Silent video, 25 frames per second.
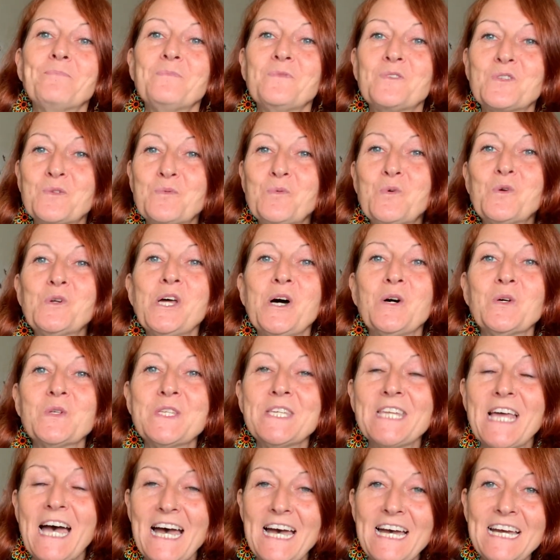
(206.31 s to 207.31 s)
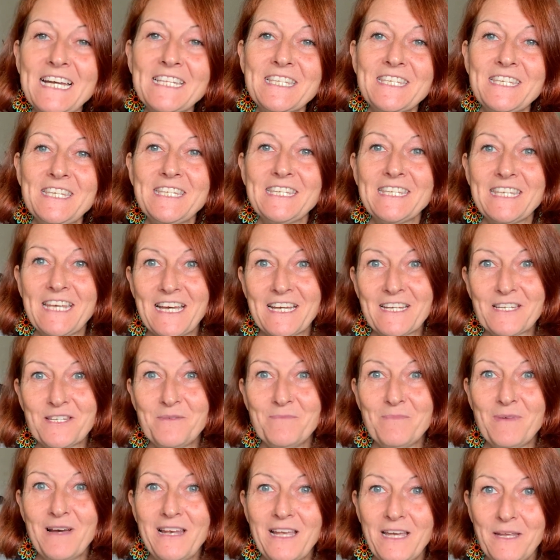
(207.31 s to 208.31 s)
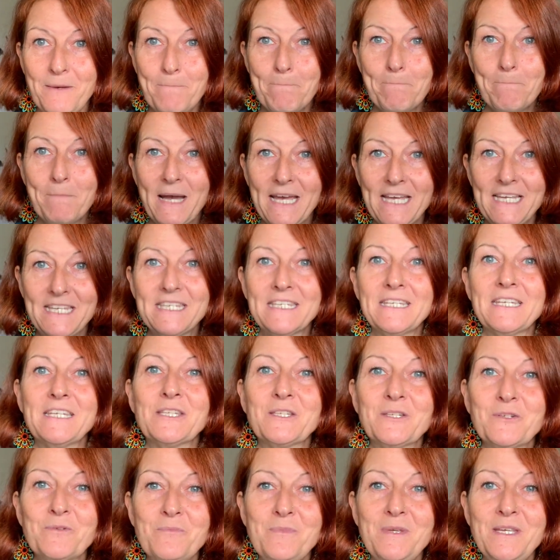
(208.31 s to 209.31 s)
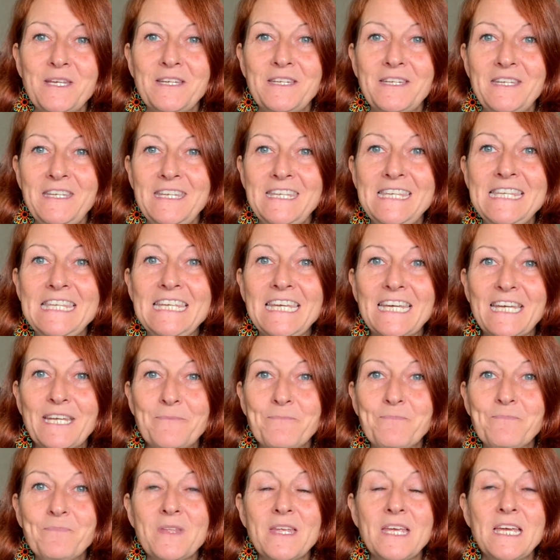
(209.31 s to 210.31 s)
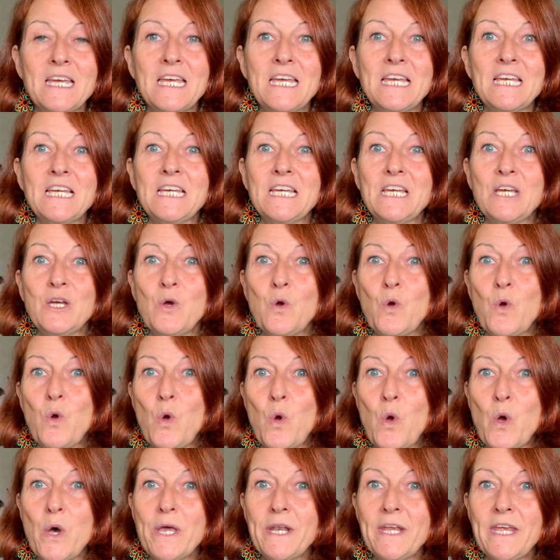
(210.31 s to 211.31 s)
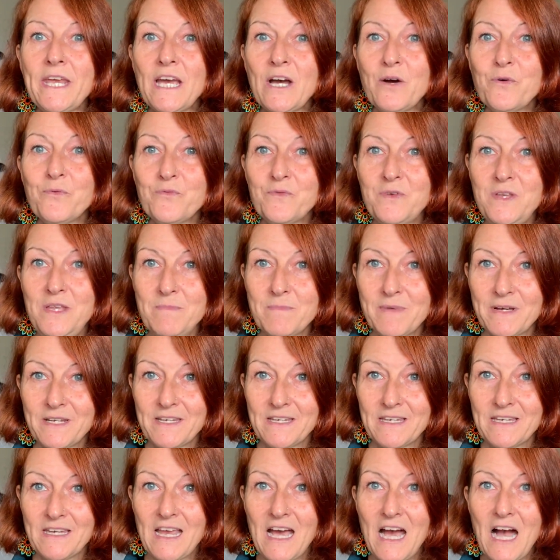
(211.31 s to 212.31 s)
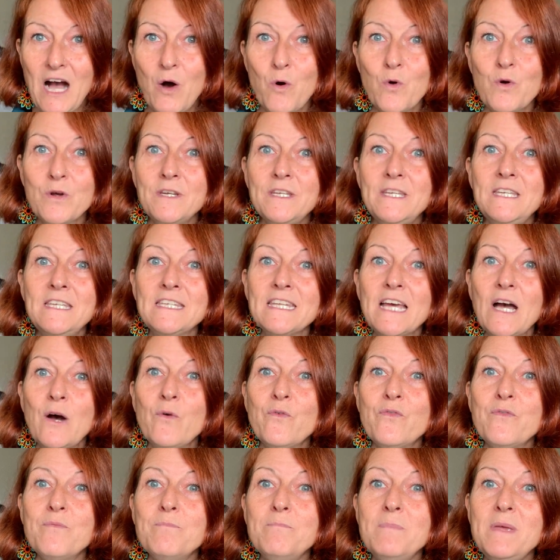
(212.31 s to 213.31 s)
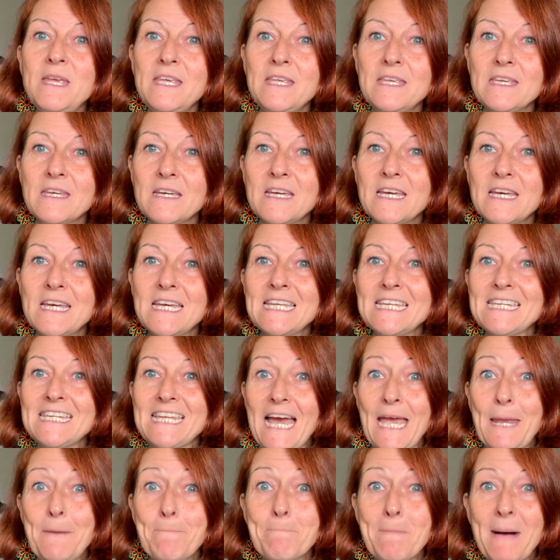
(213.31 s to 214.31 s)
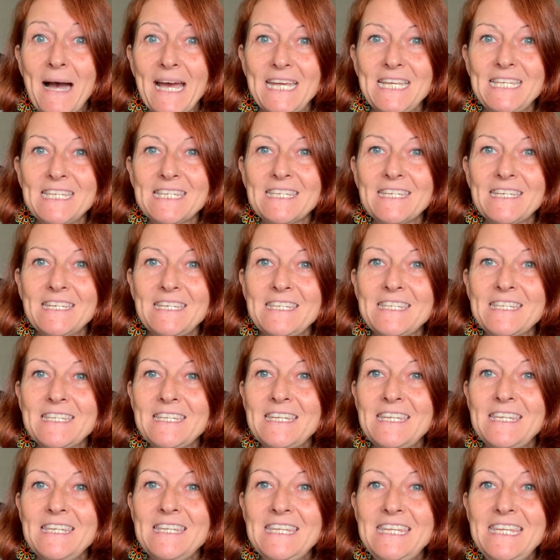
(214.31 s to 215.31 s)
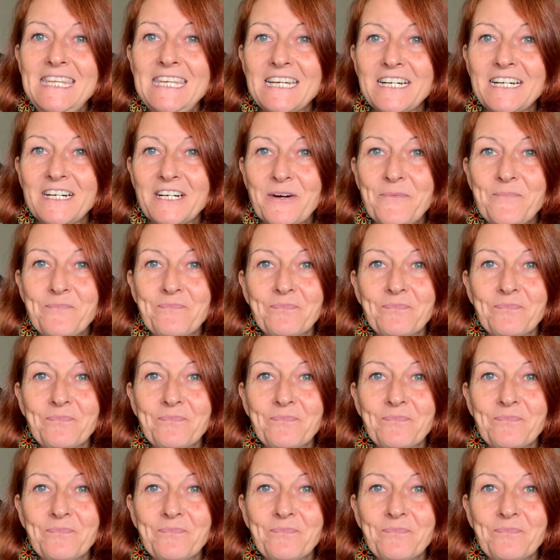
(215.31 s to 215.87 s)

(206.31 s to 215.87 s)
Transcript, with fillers: 2018 sagte mal ein Meister zu mir in Indien, höre auf niemanden, auch nicht auf mich, dein Meister ist in dir.